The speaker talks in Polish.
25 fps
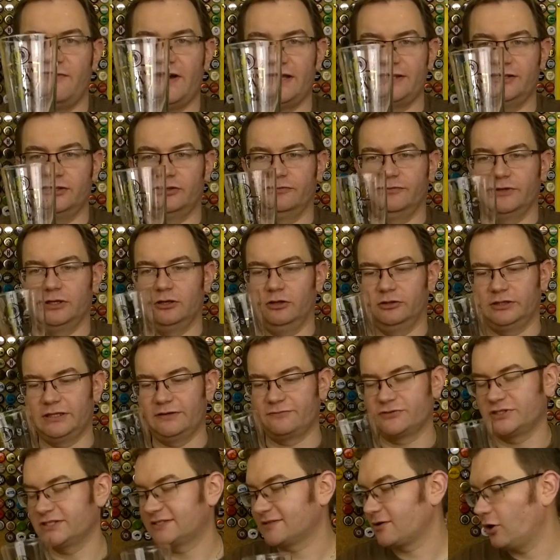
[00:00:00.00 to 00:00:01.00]
fajnie to wygląda
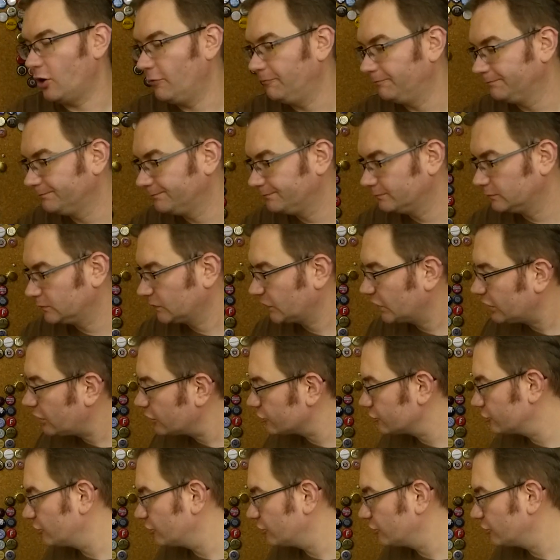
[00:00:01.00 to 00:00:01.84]
wszystko. Tylko,